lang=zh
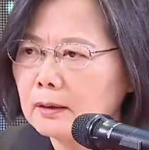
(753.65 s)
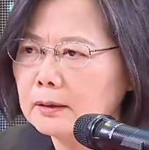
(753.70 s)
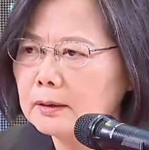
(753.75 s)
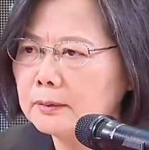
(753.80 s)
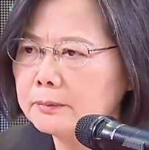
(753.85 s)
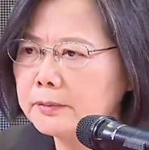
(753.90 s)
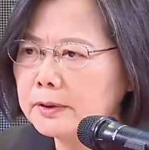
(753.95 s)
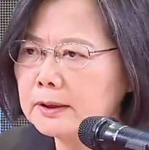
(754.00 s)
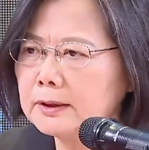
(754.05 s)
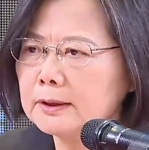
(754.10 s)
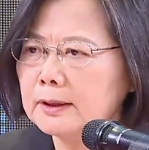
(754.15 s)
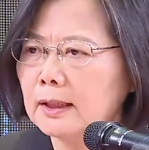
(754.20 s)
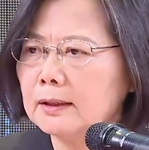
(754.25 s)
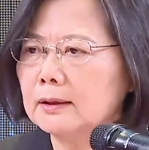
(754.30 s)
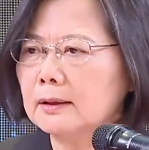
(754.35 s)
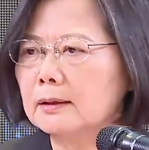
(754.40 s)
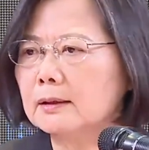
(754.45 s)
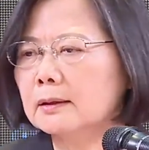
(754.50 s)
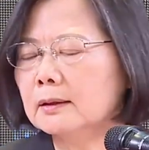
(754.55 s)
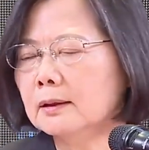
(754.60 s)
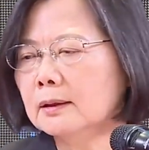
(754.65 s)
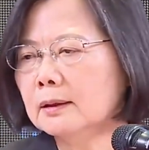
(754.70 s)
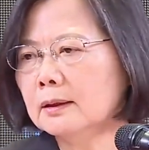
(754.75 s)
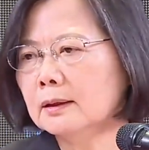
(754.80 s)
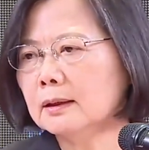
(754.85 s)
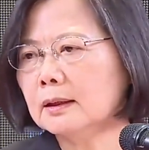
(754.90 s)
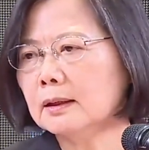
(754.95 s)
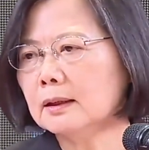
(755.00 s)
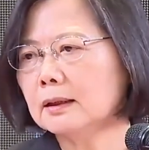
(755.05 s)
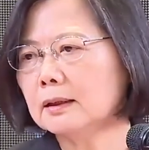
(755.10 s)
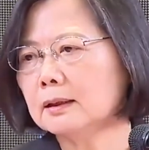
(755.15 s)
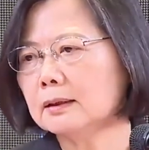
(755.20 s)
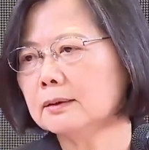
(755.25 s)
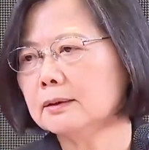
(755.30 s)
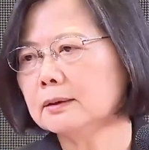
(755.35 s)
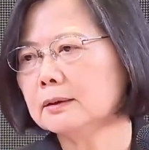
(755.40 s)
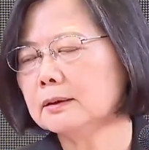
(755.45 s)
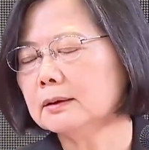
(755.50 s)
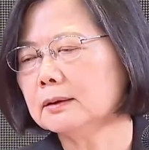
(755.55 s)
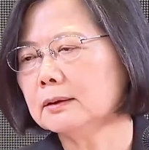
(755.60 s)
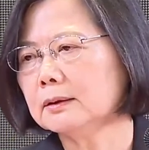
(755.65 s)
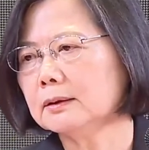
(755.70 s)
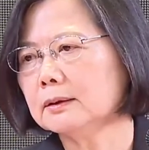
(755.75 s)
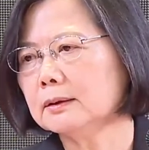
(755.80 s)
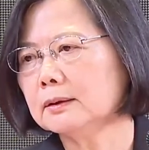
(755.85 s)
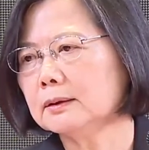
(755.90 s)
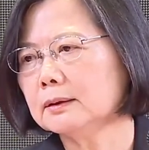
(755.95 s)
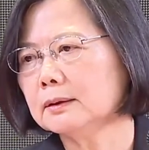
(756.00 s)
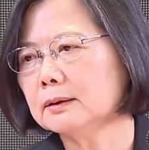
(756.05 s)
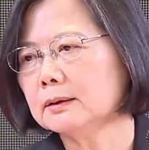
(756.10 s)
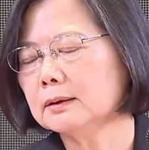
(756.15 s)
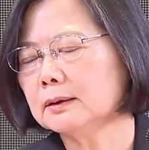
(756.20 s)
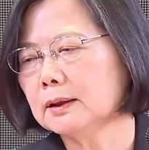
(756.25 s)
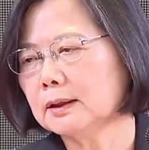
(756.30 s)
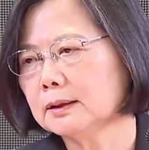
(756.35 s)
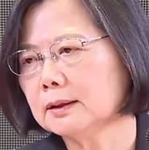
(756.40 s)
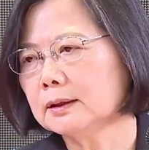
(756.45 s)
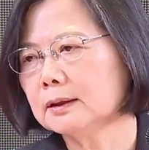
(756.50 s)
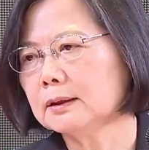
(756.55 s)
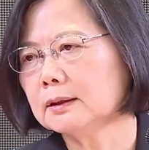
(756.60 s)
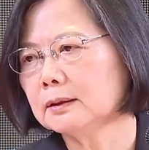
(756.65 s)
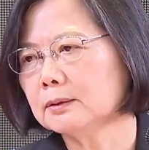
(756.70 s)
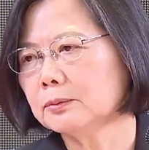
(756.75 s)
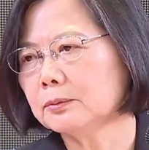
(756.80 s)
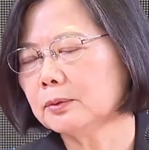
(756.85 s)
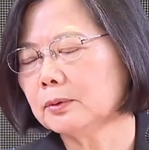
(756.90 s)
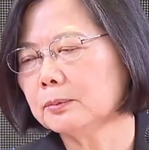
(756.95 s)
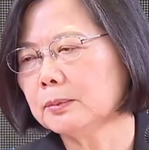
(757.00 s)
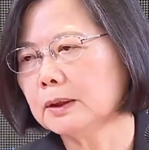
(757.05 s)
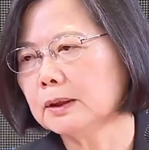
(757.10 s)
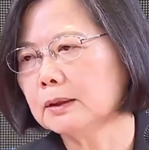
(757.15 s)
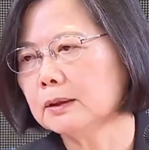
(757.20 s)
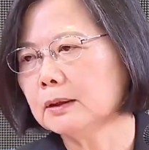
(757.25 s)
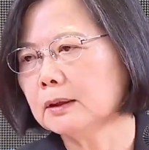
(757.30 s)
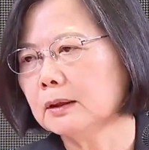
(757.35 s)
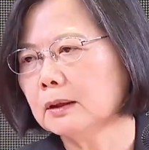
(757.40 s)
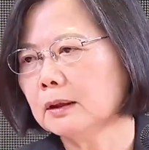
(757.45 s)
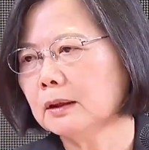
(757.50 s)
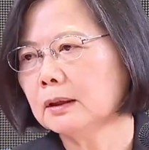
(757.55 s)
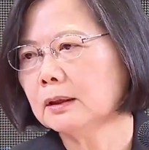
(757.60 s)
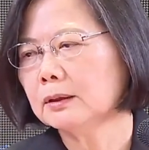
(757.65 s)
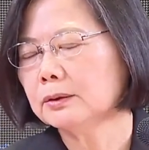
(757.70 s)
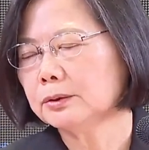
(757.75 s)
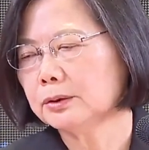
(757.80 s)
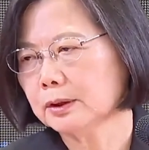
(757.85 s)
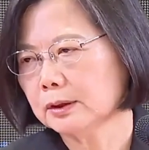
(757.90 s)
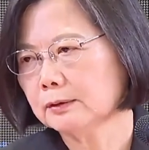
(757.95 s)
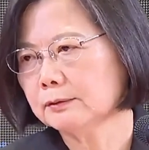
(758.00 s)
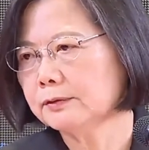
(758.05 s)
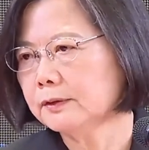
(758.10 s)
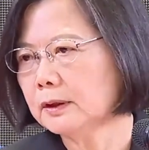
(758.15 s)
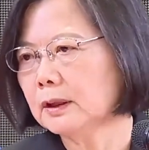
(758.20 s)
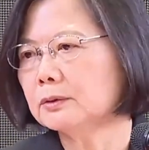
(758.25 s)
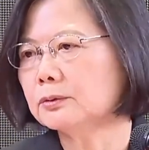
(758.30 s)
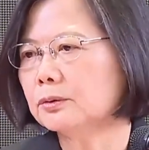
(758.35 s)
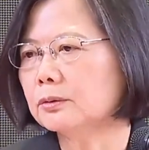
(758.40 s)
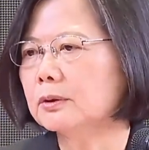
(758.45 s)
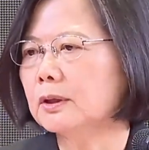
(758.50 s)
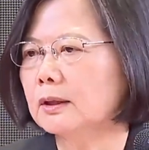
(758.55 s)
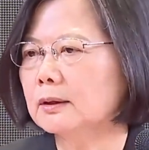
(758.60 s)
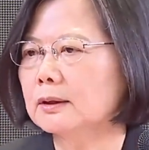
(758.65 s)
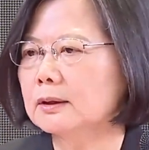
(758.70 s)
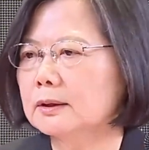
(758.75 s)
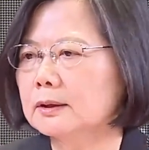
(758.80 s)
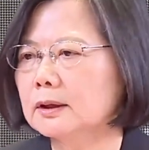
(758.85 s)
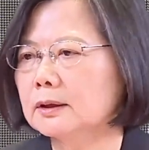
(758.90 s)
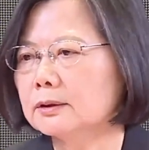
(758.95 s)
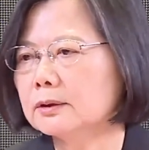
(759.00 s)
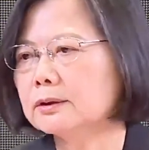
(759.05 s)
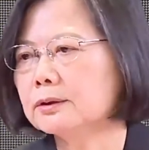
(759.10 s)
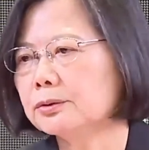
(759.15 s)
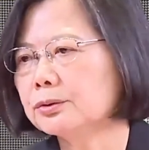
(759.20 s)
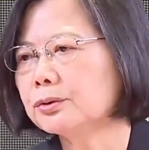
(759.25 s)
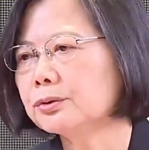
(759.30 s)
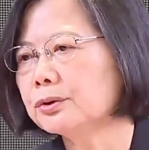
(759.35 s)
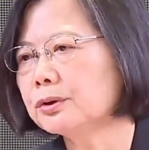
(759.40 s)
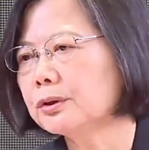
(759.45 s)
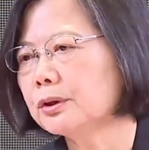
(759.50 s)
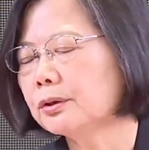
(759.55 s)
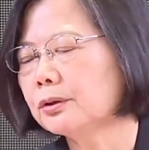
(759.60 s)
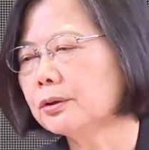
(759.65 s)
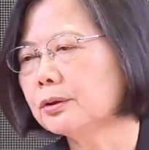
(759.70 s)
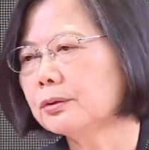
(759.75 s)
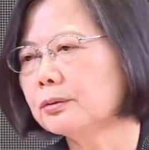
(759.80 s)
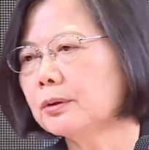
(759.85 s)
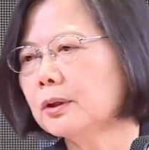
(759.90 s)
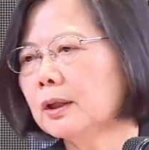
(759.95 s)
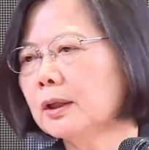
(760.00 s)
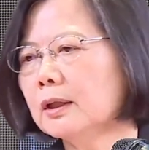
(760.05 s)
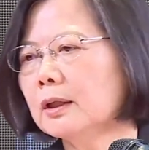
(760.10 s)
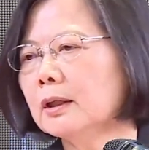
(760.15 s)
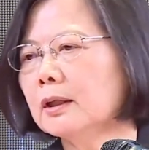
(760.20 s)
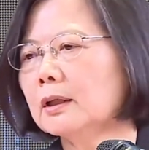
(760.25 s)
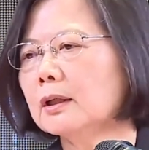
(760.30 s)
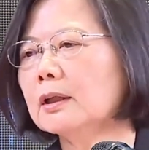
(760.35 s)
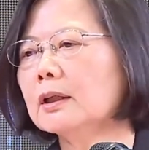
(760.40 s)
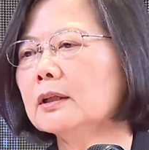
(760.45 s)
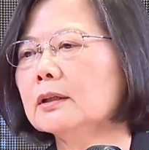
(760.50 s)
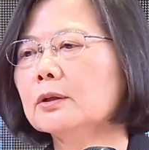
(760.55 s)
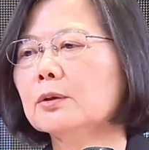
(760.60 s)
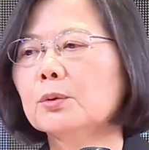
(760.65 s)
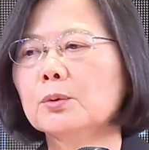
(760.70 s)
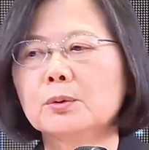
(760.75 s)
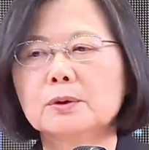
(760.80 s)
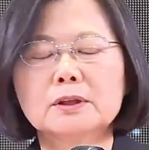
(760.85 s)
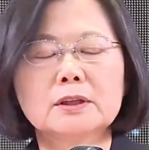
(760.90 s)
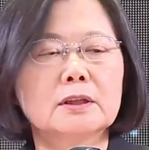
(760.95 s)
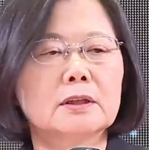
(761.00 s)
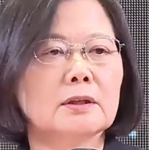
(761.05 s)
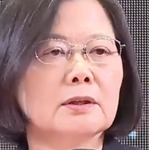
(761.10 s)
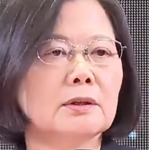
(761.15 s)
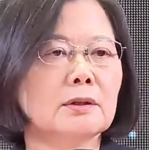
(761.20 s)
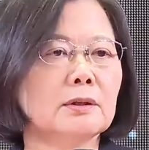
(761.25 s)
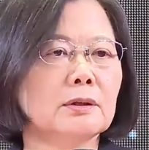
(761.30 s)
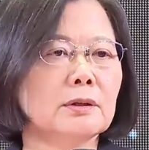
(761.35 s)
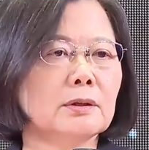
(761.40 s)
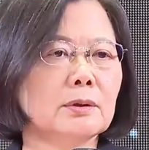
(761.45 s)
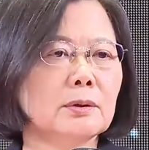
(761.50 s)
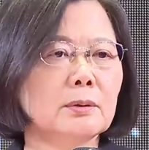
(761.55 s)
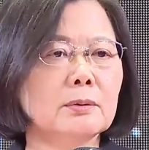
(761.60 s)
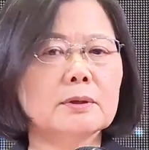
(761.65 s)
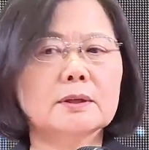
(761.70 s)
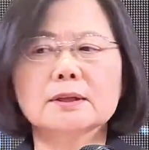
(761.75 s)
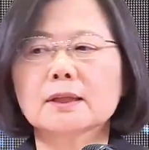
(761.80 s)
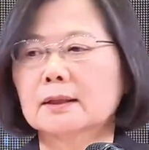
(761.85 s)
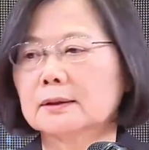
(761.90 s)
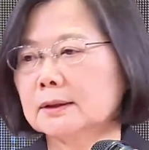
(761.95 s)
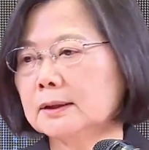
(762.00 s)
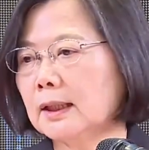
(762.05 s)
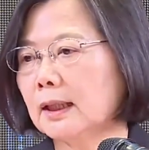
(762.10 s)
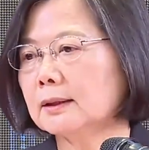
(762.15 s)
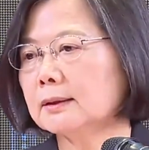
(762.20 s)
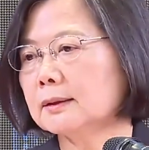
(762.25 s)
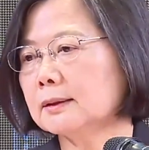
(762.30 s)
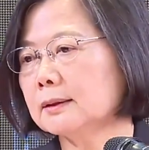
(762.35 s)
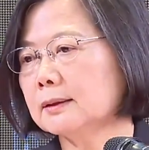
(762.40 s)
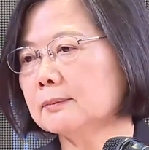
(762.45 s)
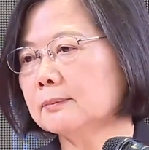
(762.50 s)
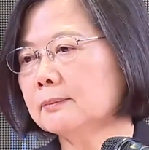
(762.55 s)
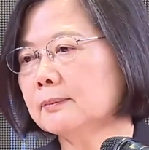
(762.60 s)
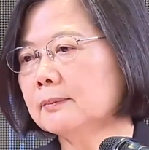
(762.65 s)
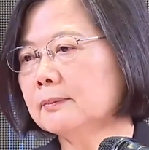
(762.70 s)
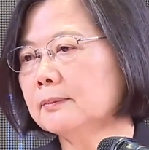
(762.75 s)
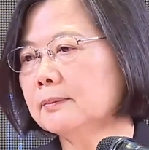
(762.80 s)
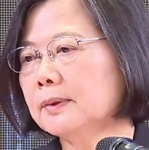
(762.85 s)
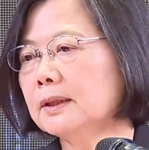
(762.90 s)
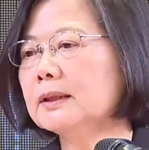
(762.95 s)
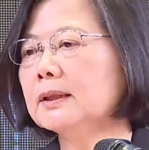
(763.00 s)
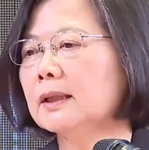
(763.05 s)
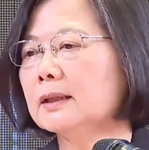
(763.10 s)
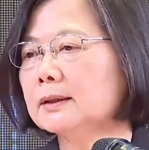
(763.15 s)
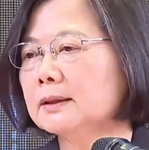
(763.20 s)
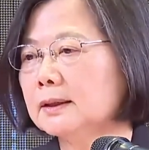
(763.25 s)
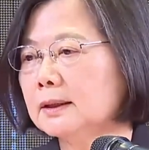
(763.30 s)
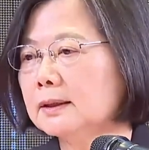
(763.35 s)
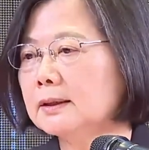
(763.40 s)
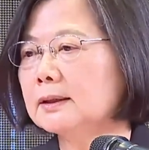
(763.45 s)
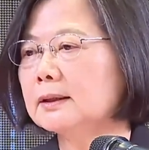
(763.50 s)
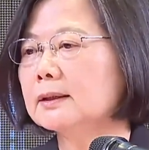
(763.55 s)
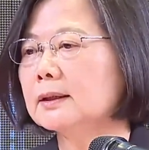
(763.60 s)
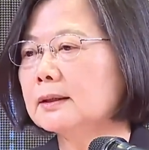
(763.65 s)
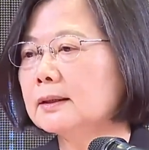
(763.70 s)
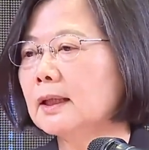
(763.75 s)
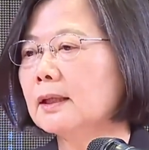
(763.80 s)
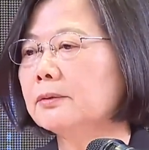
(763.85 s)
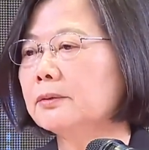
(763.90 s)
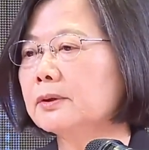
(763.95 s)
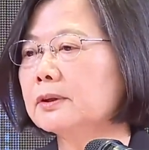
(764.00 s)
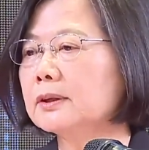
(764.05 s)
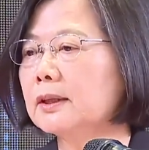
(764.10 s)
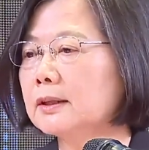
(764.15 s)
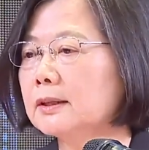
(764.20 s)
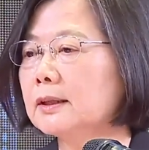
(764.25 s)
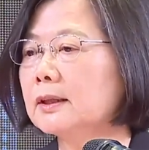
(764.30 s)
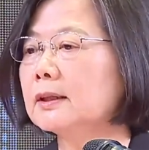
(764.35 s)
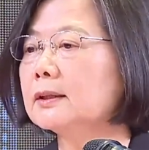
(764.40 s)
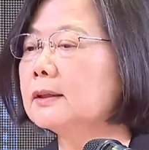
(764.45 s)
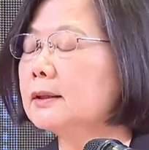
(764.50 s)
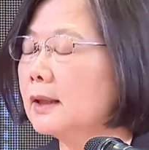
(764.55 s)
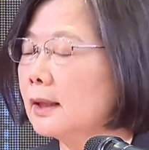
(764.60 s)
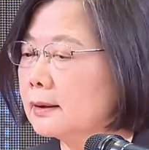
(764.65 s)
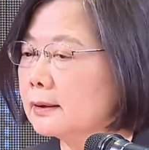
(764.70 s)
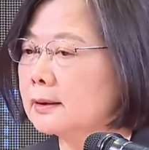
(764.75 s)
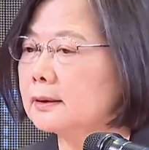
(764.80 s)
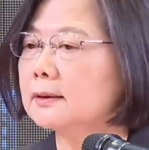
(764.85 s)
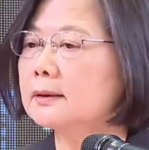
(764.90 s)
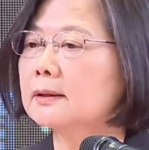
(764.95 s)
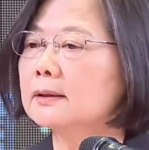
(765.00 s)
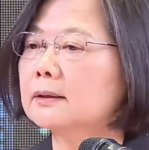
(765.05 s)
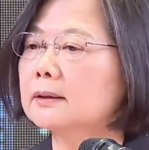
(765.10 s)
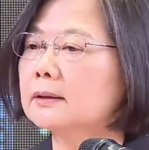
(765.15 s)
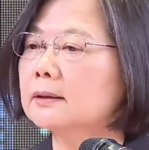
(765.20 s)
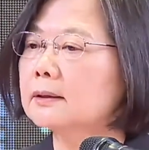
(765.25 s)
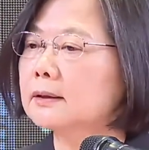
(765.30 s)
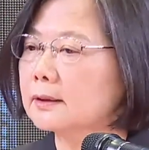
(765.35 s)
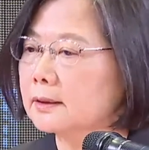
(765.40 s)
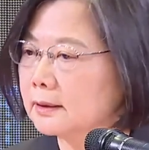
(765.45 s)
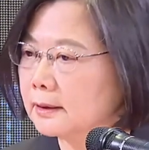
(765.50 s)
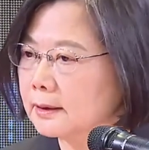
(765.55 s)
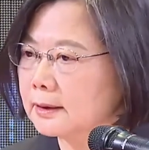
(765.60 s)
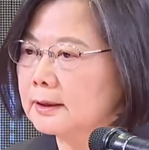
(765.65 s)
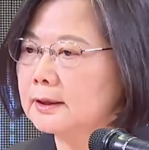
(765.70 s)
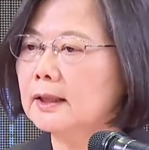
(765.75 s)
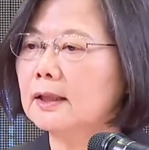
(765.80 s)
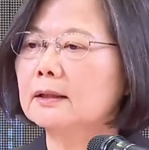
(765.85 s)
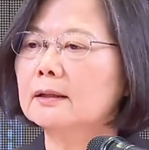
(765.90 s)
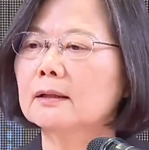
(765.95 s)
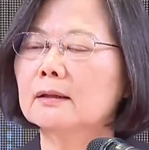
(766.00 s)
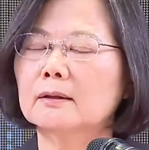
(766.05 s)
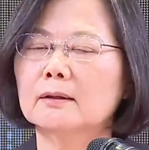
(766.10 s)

那么第三呢，呃，也是我们觉得非常重要的一件事，就是能够跟国际共享价值，并且积极的参与这些价值的实践。